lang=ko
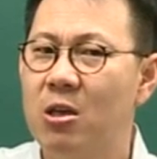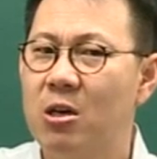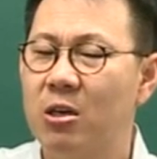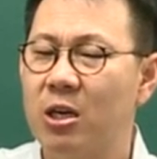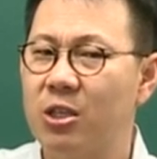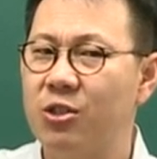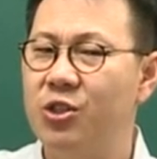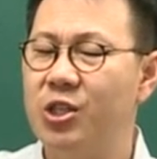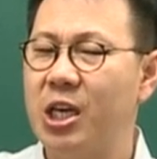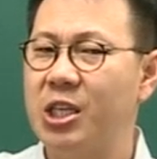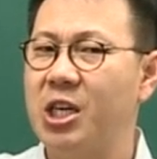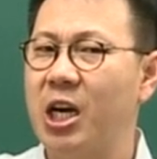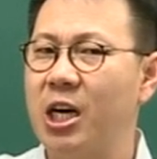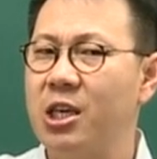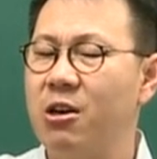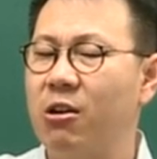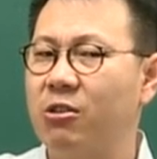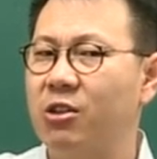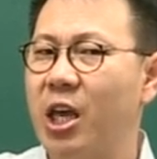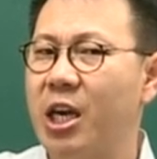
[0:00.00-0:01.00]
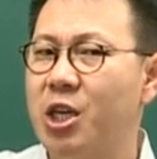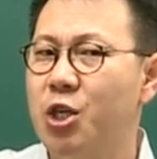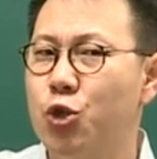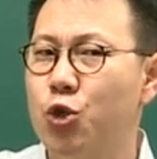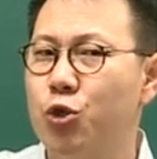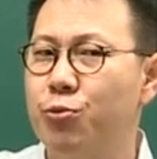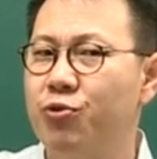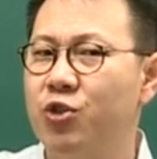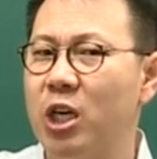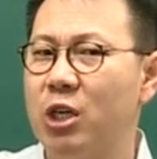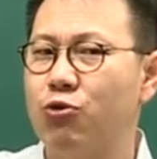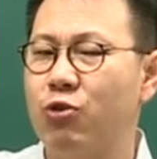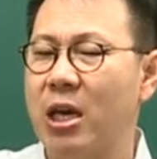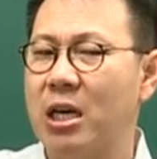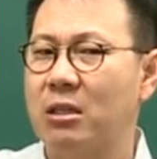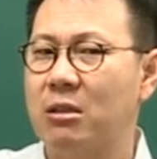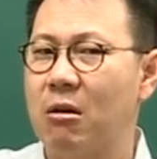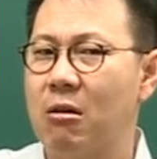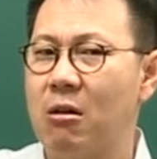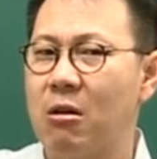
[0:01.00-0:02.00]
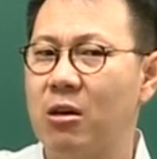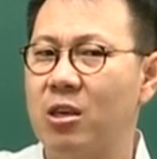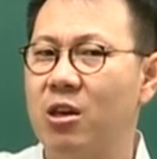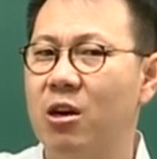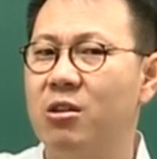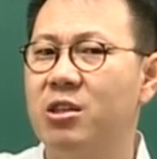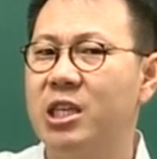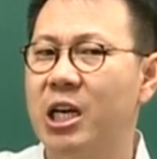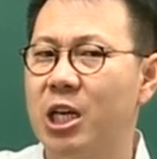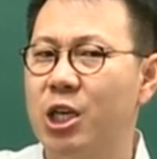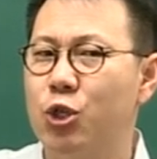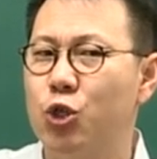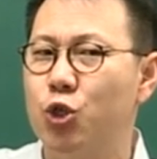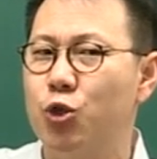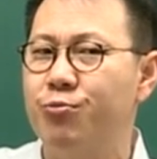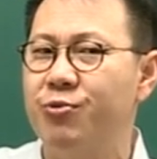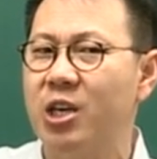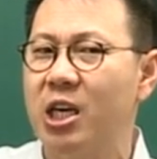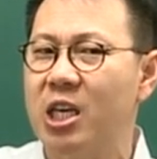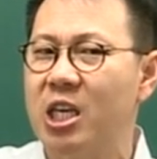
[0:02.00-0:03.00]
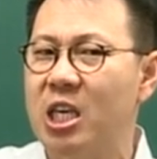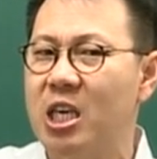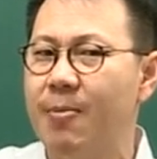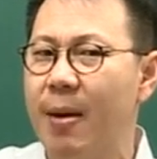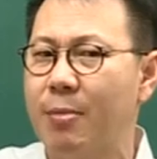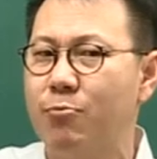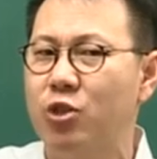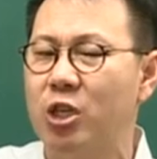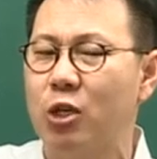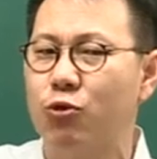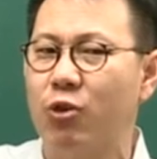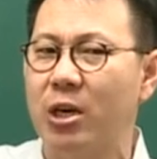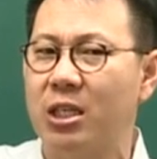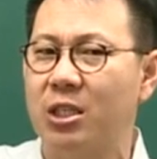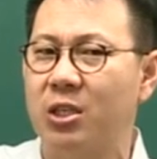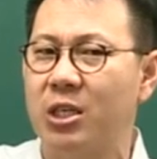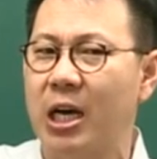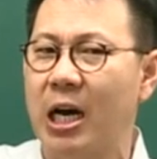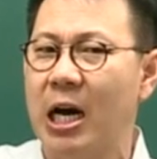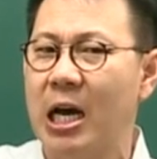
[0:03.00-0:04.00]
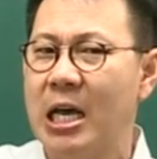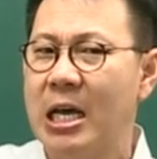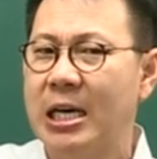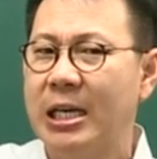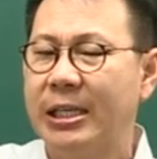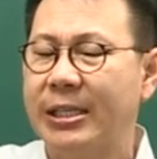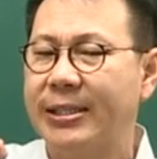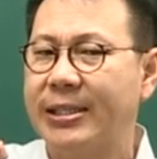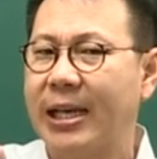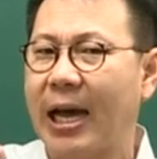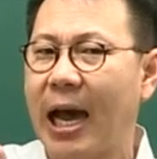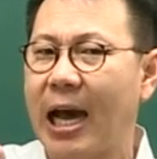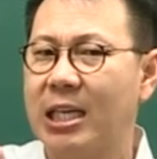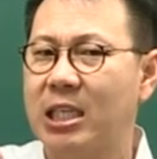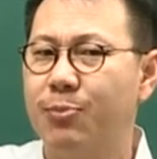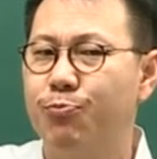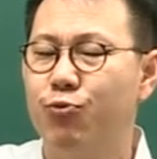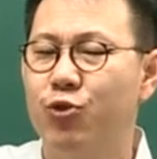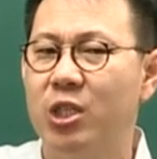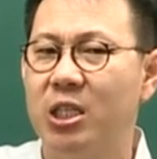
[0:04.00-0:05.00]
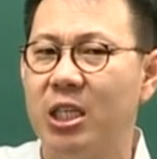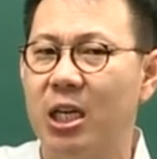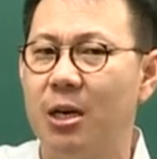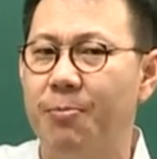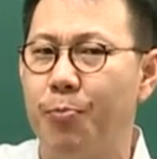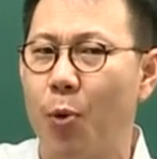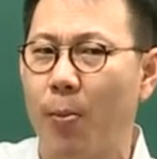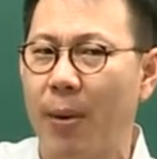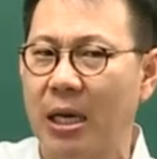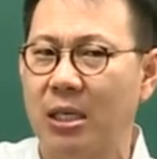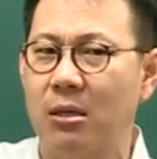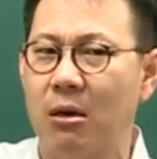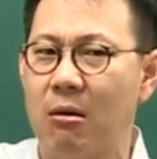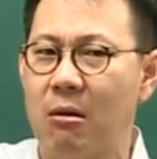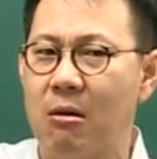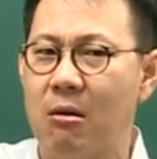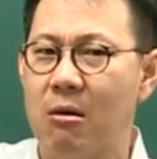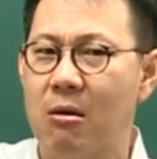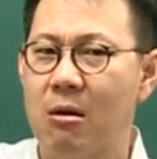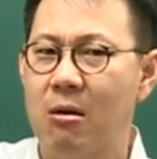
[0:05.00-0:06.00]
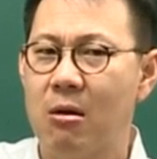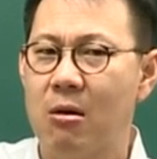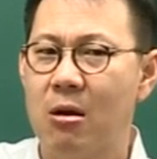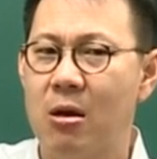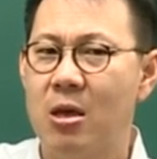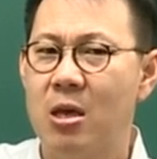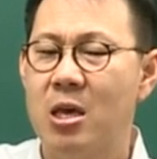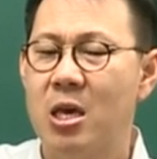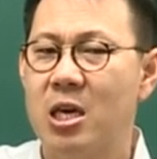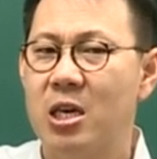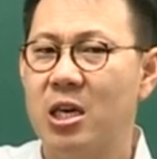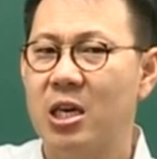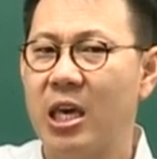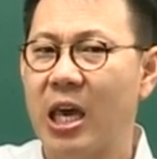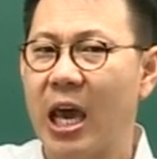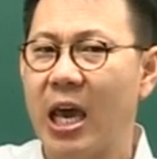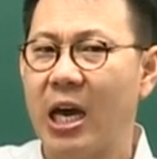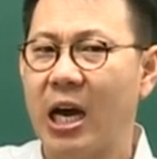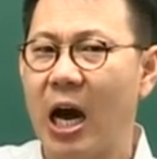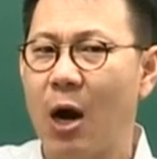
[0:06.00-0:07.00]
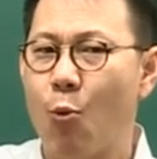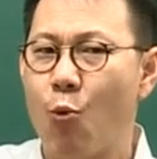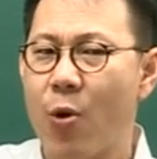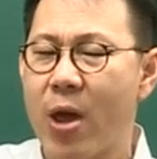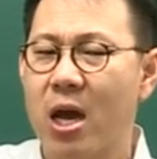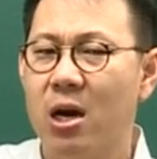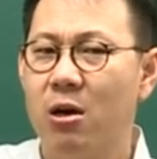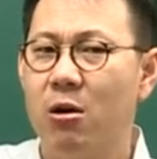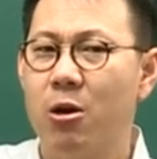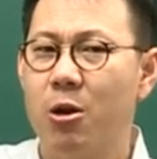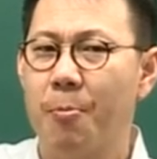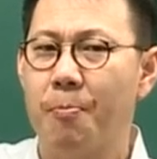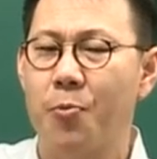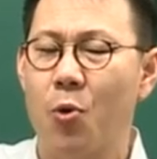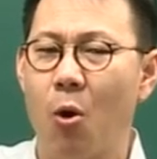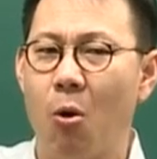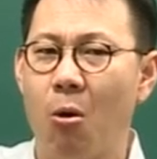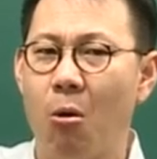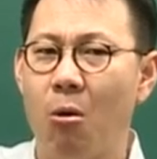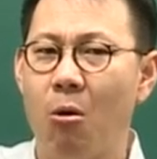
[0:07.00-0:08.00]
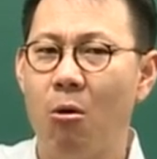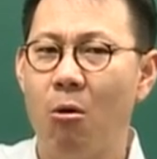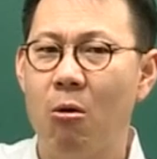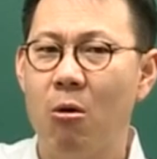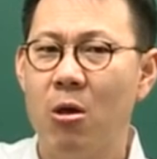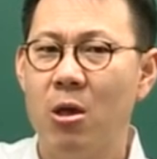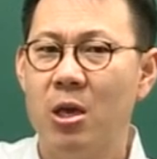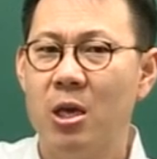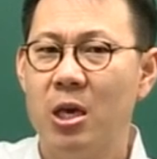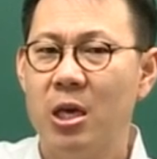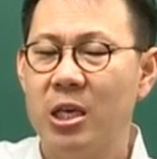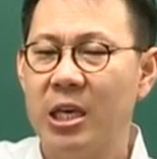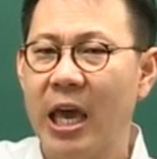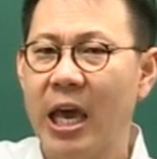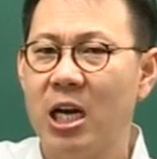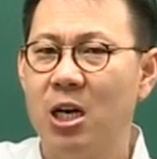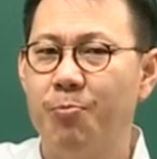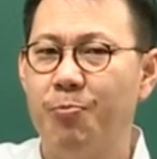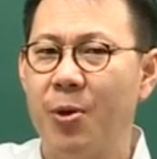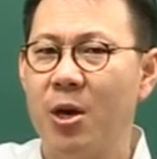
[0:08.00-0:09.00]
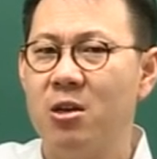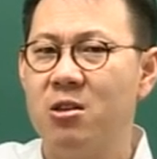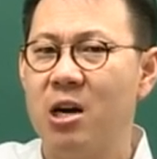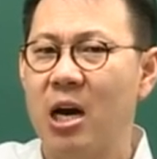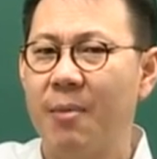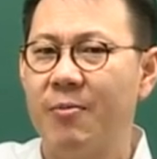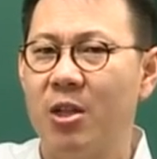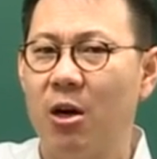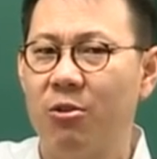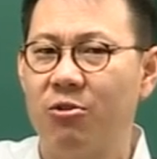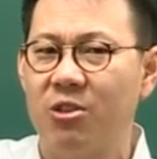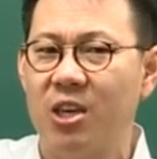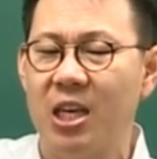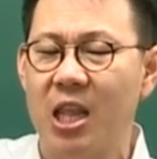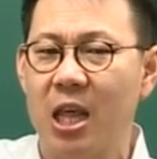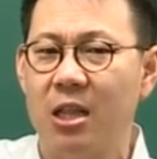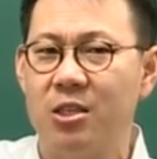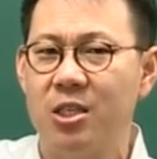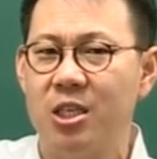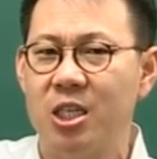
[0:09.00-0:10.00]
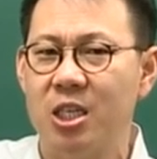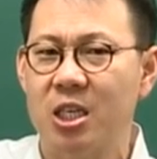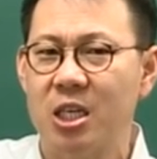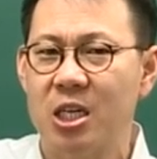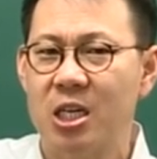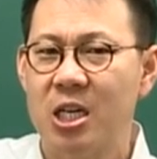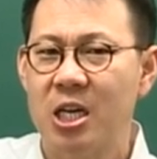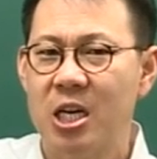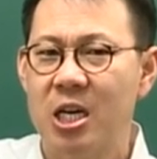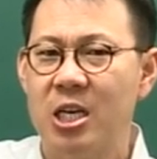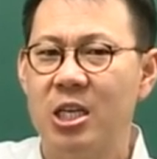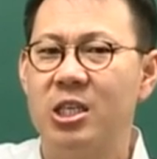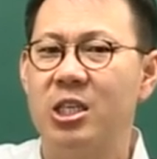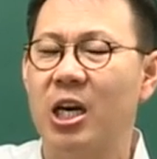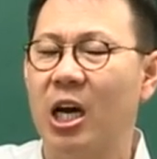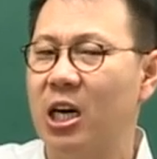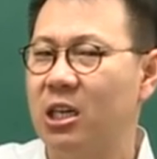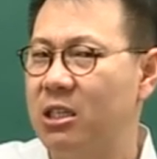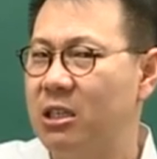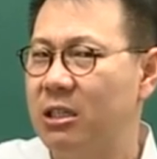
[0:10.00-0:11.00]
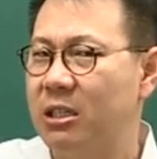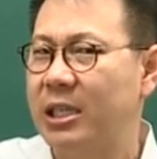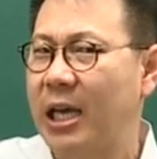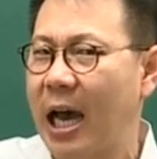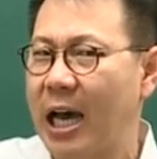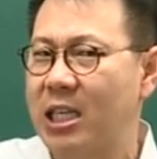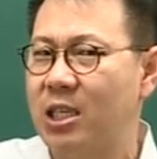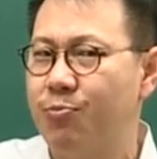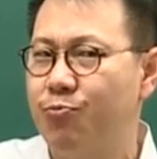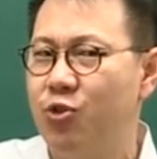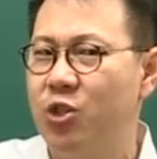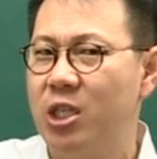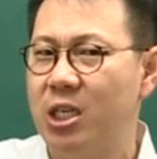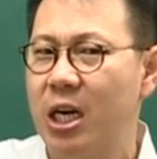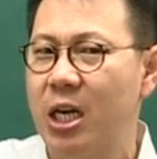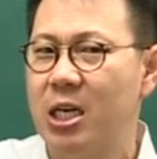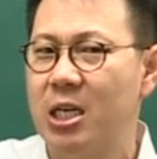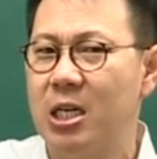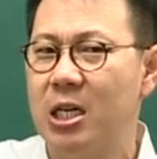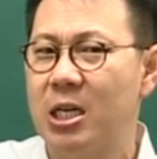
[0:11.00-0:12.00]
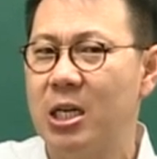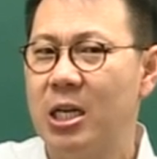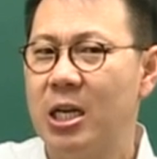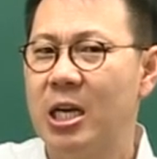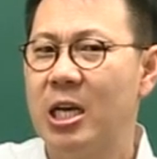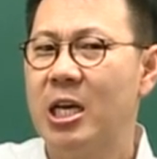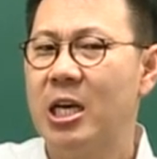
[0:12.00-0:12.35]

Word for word: 그래서 이제 제가 역대 기출문제 중에서 경찰 기출문제 200문제 중에서 제가 40문제를 뽑아서 개가 왜 어렵고 얘를 변형하면 어떻게 되는지 제가 그 40문제를